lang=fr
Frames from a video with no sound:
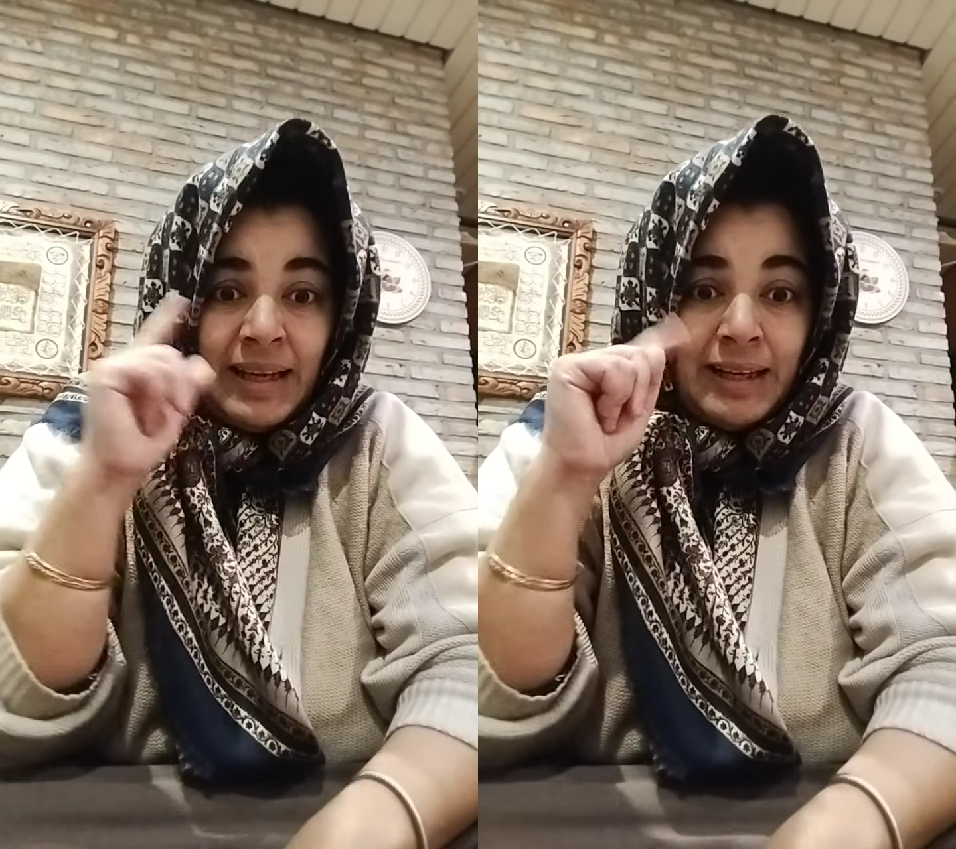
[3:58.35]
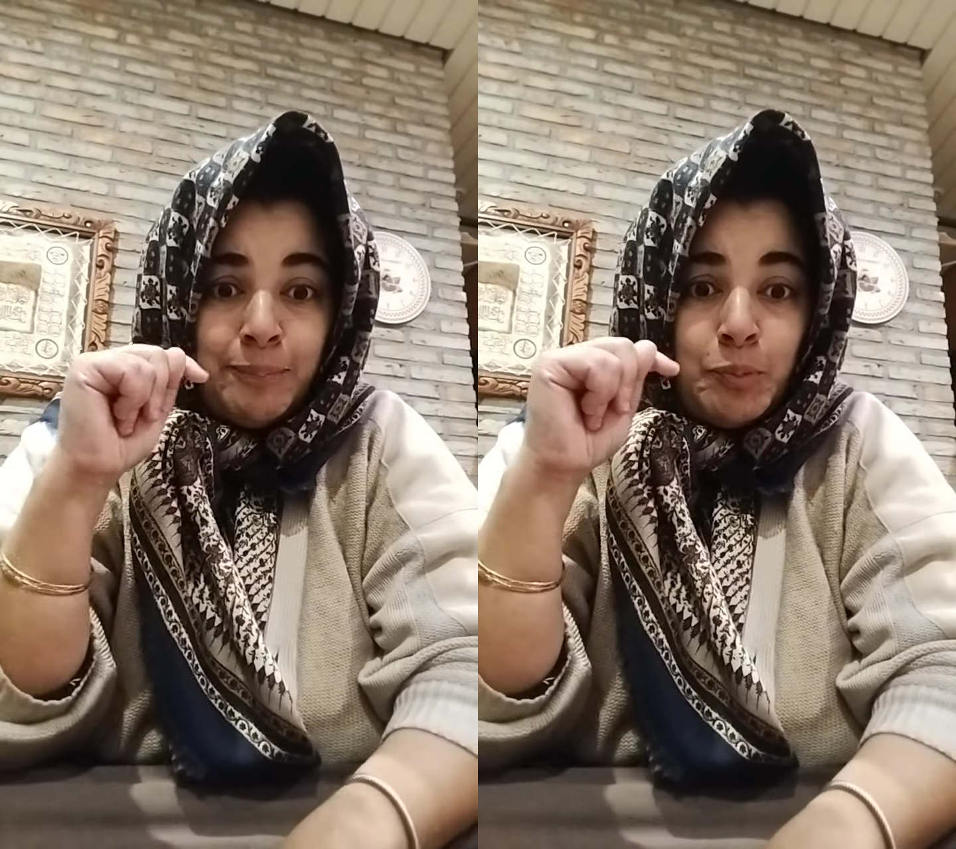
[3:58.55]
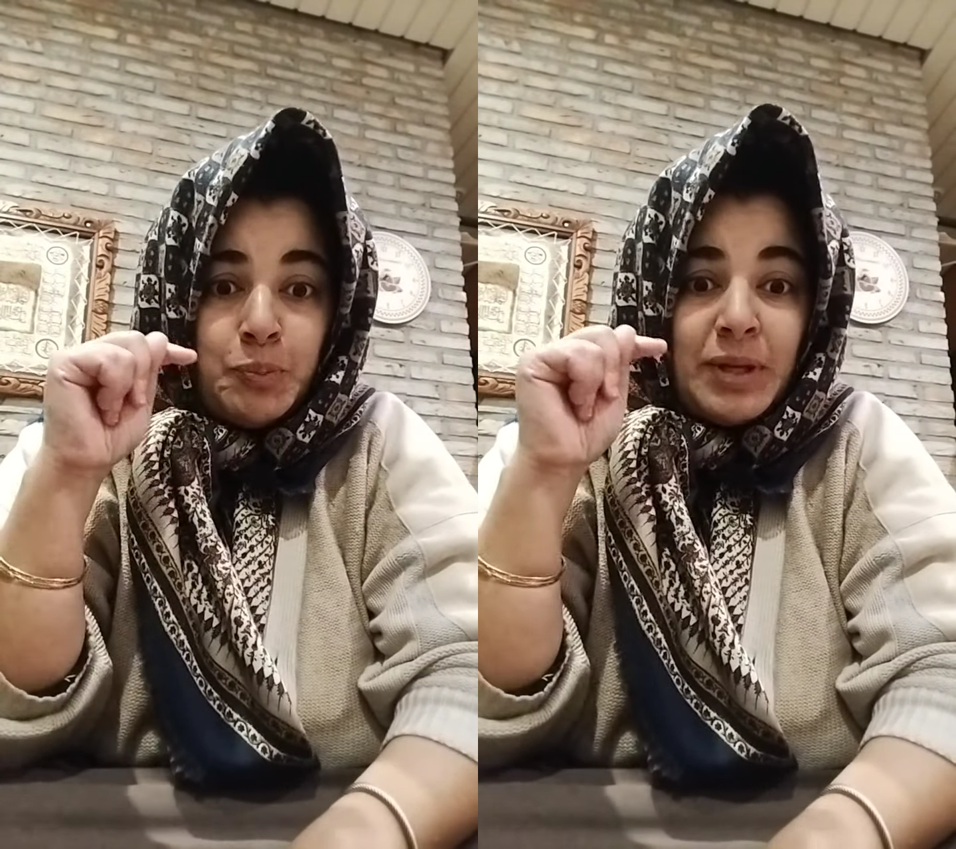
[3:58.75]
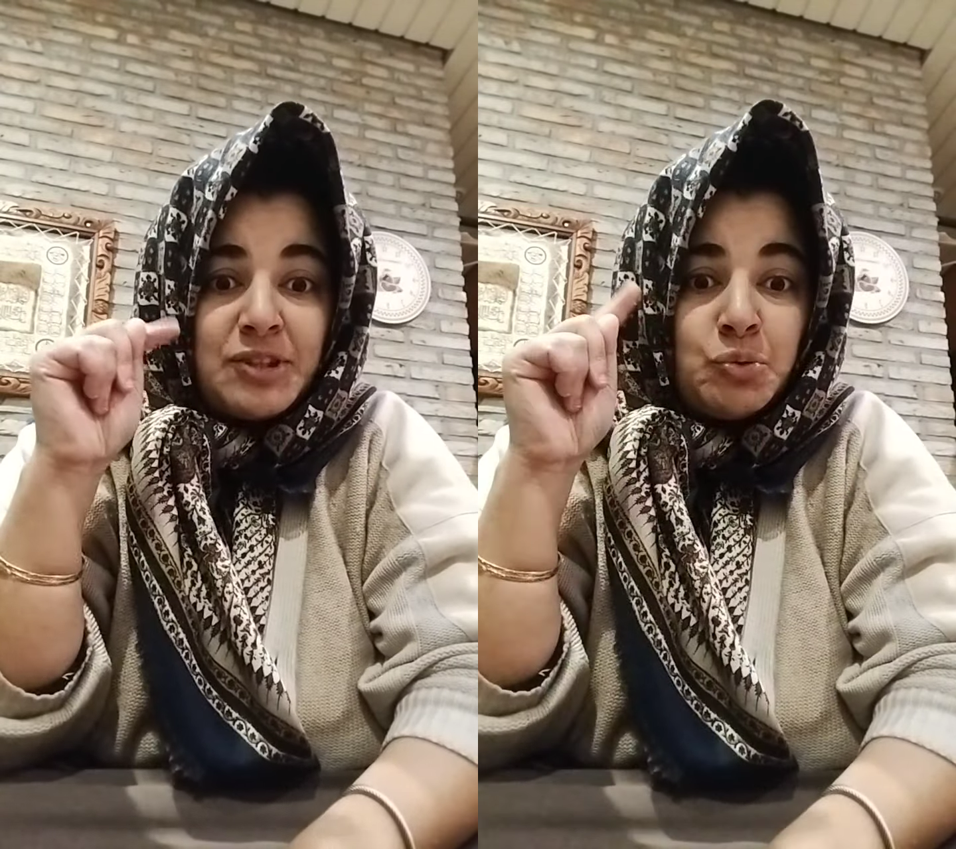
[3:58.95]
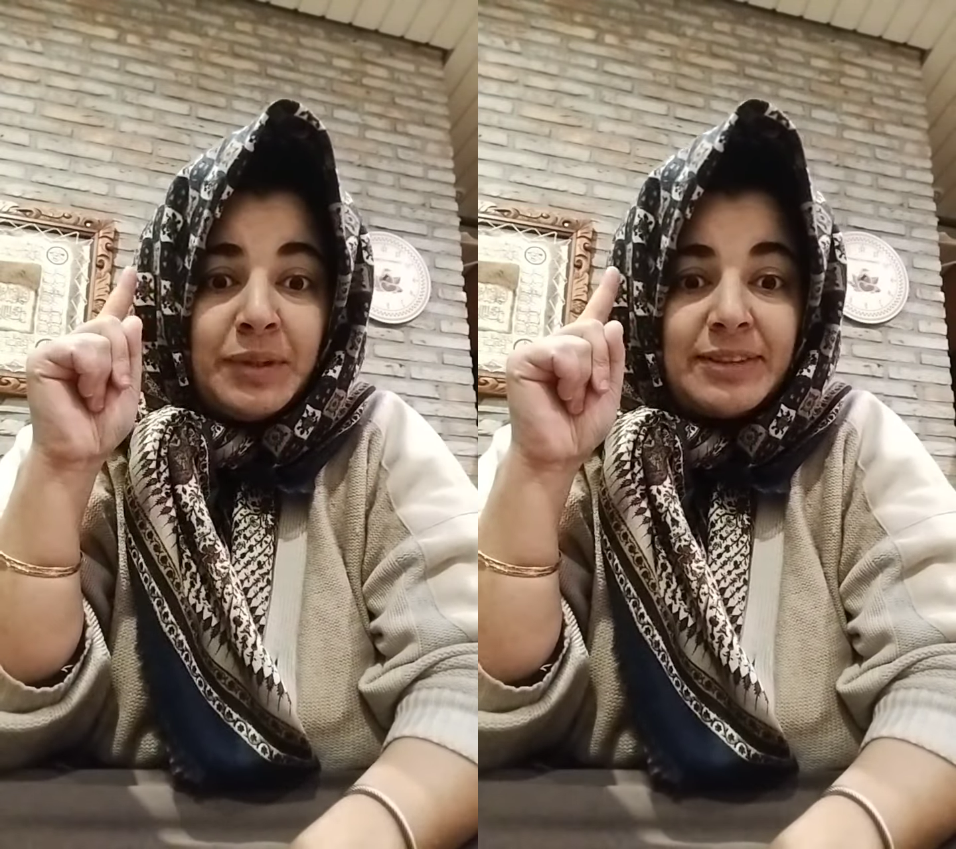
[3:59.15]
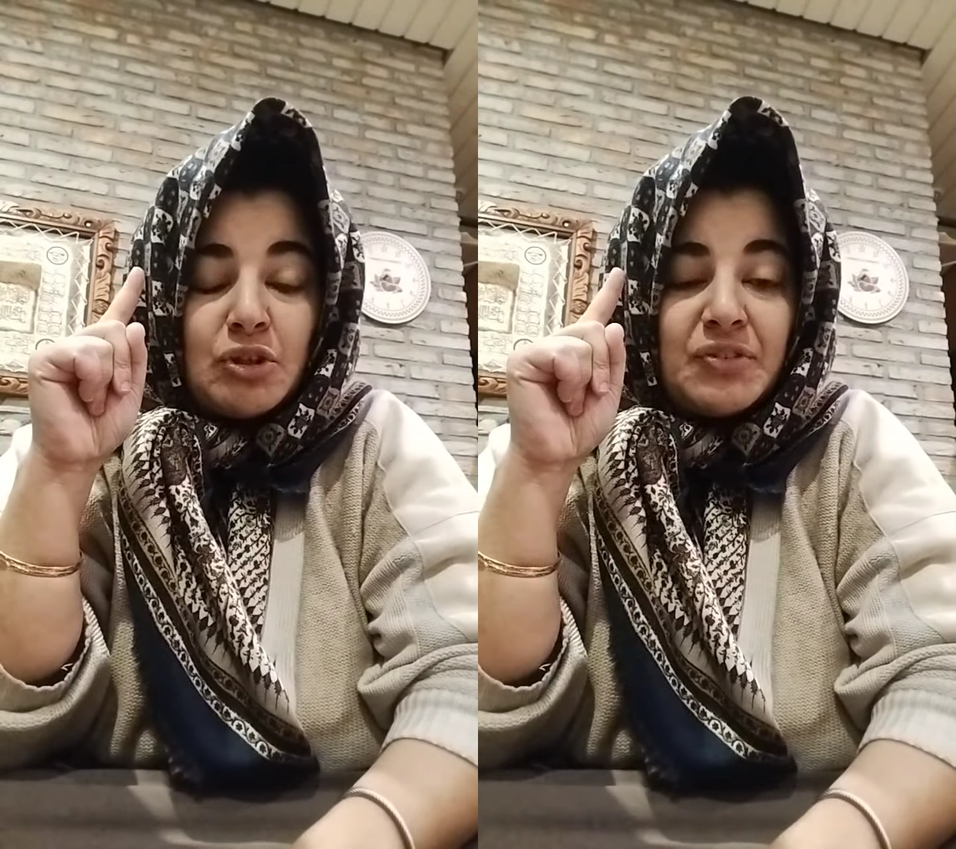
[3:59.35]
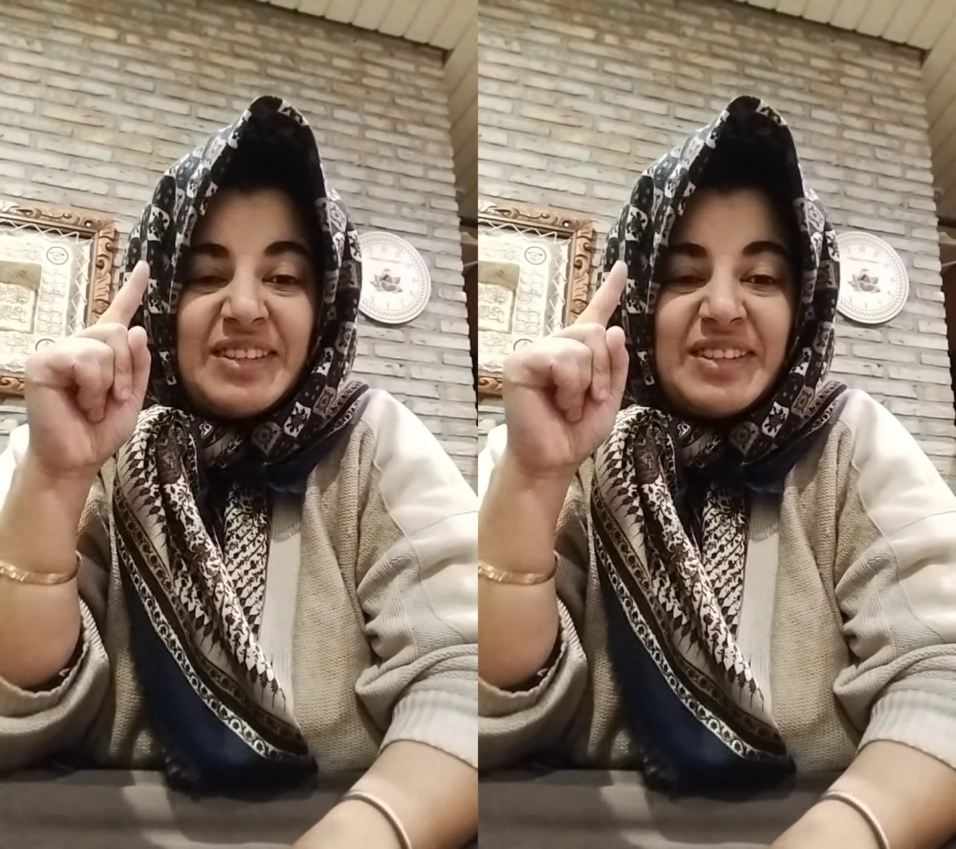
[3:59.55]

La population étant